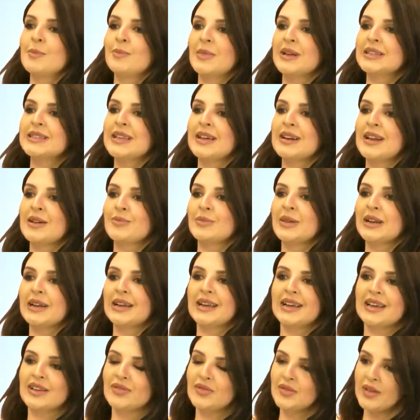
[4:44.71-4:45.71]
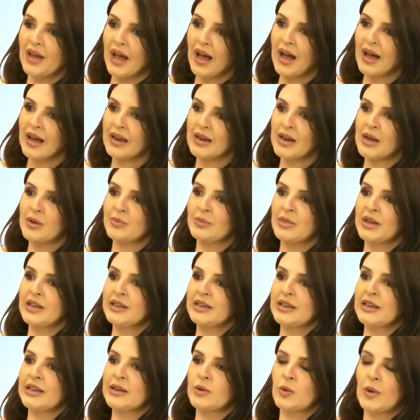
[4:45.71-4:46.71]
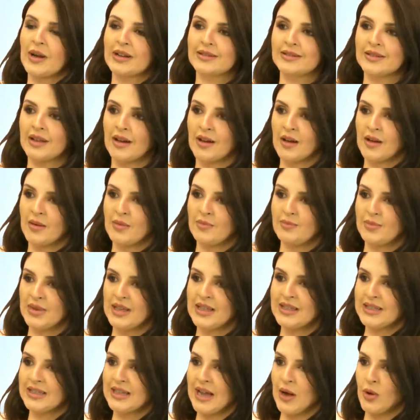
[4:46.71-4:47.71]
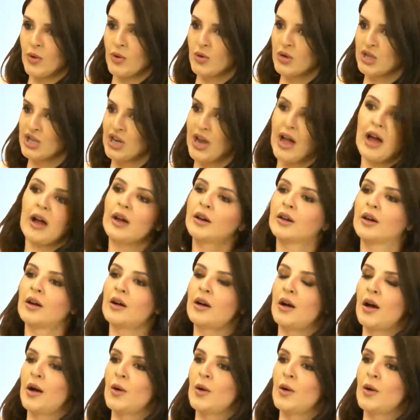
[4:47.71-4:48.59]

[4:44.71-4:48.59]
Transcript: مثلا بنلاقي في عالم هن وقتها بينزعوا شعره